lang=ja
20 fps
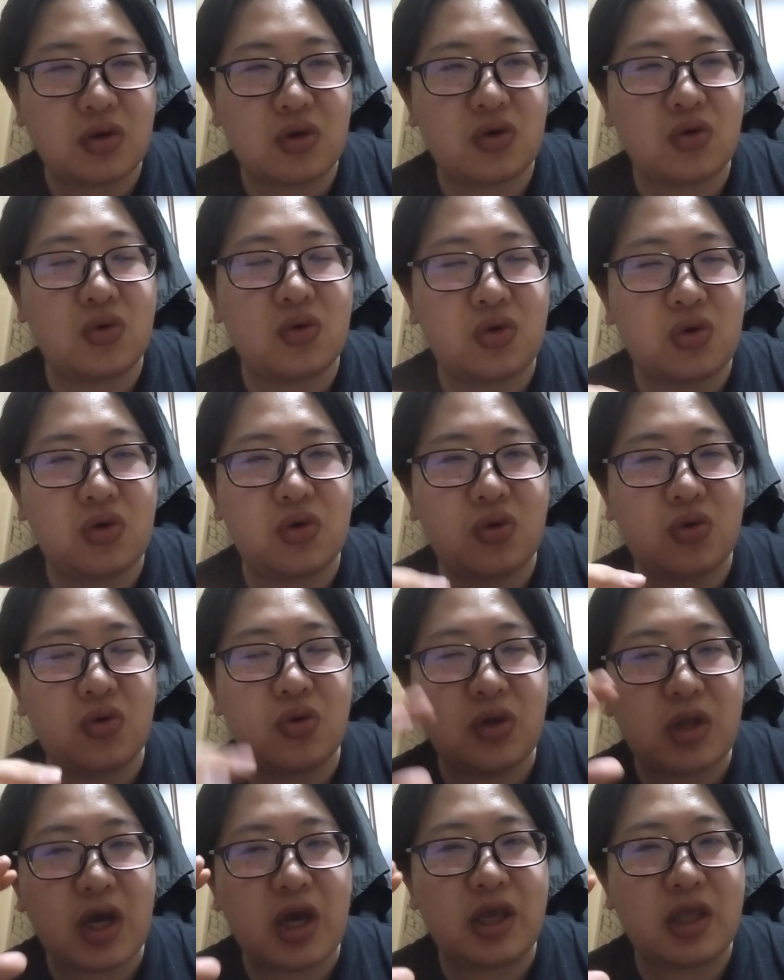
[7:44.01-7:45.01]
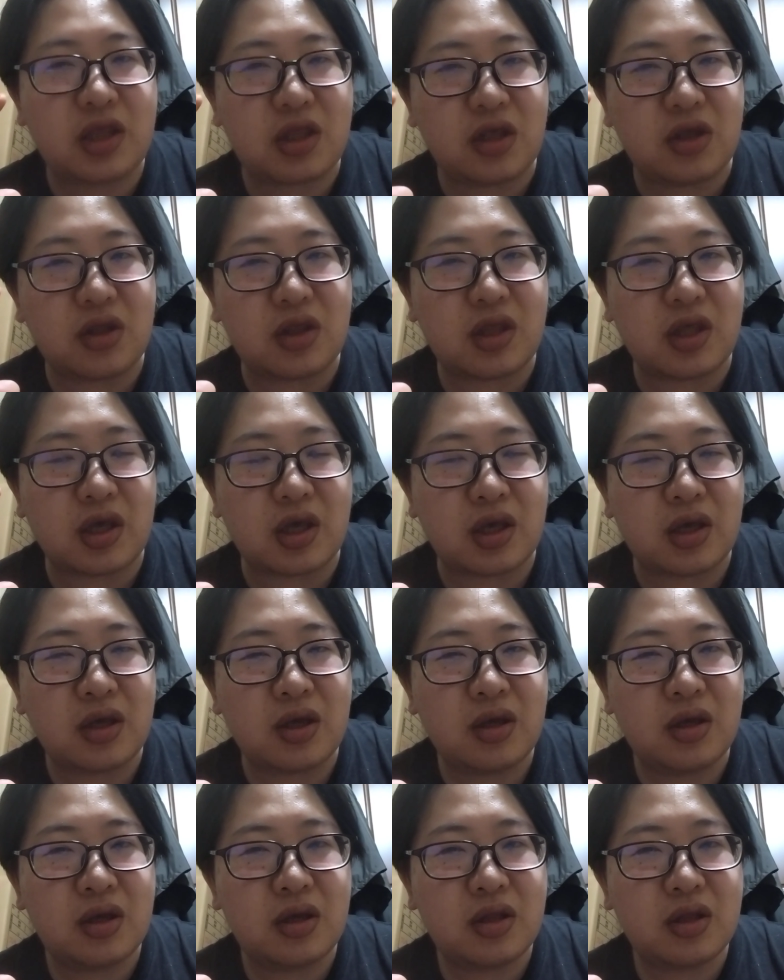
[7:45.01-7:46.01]
小中高大って言って、
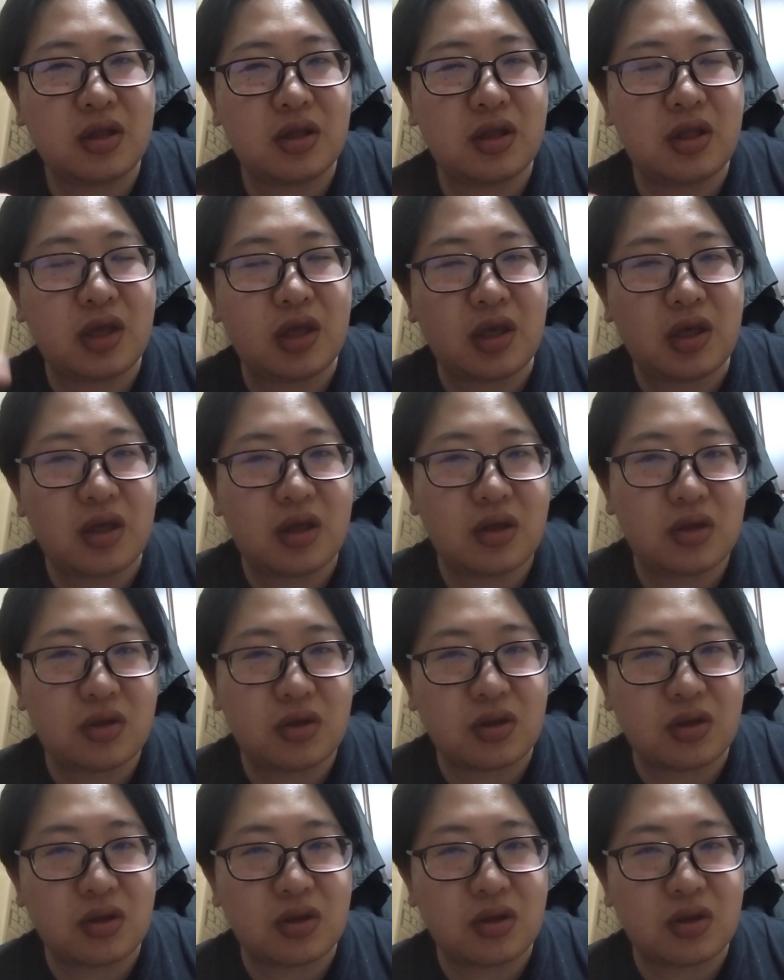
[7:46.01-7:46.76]
で、